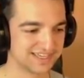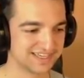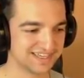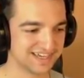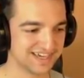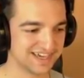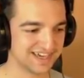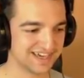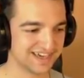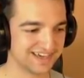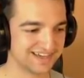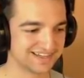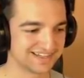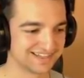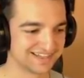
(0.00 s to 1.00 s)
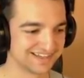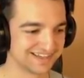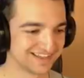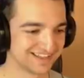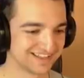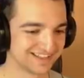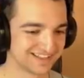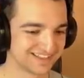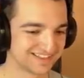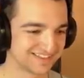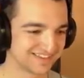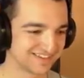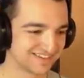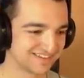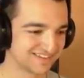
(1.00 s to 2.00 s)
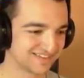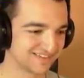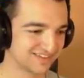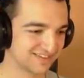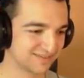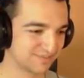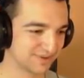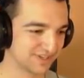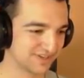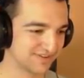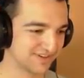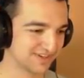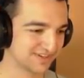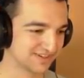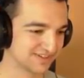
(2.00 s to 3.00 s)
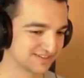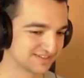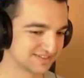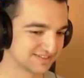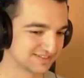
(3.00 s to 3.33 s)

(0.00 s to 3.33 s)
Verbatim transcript: Yeah! To jest coś wspaniałego